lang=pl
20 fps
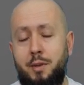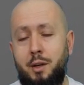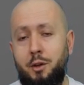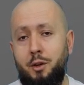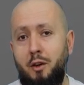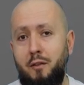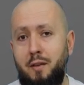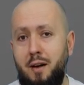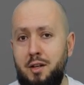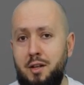
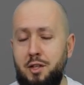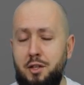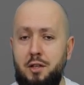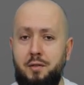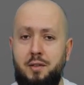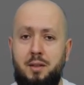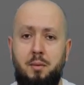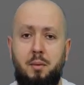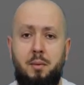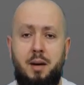towarzyszy w
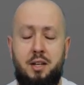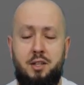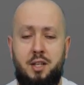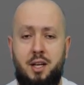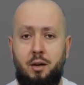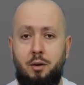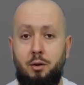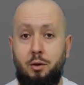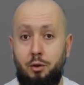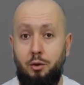tym obrazie
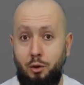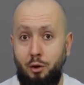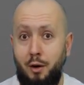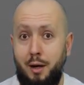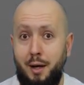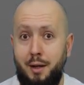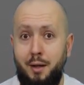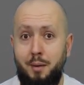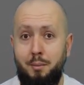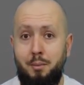jako
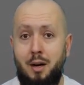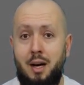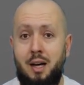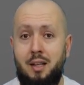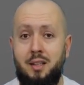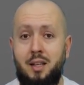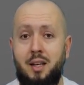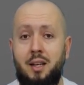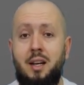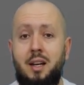kolejny
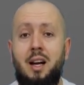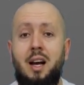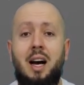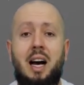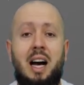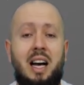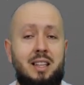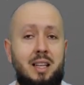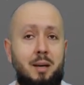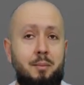bohater
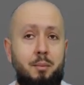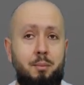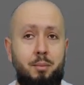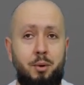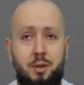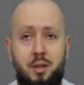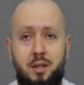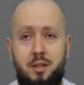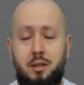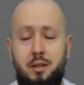Adam
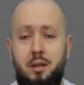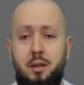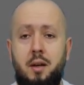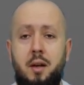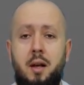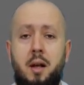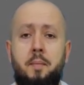Poniński.